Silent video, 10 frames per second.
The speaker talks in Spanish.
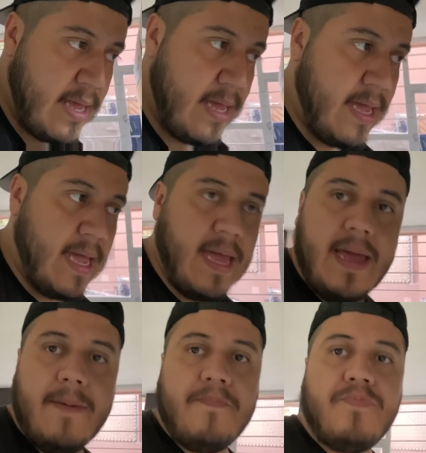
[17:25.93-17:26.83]

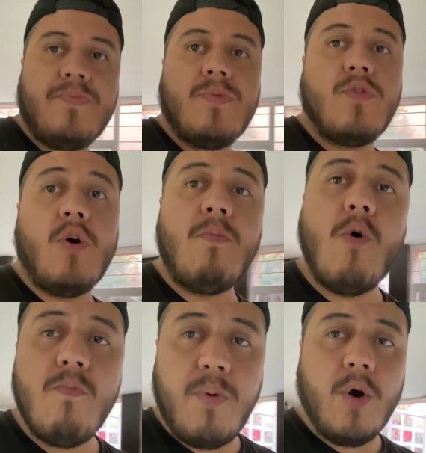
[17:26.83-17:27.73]
Eh, tomó
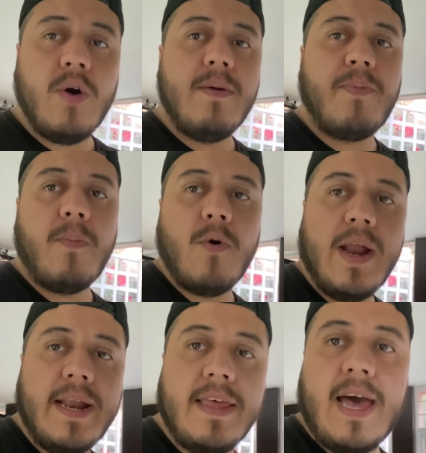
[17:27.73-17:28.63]
un poco de
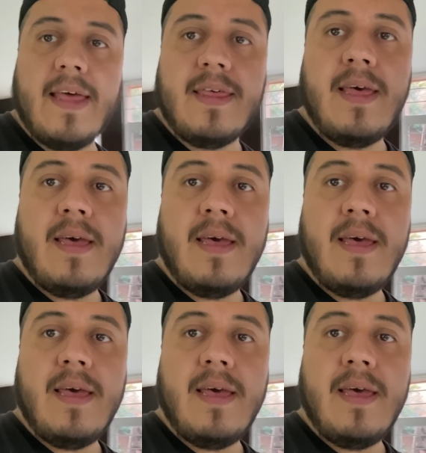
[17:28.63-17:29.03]
popularidad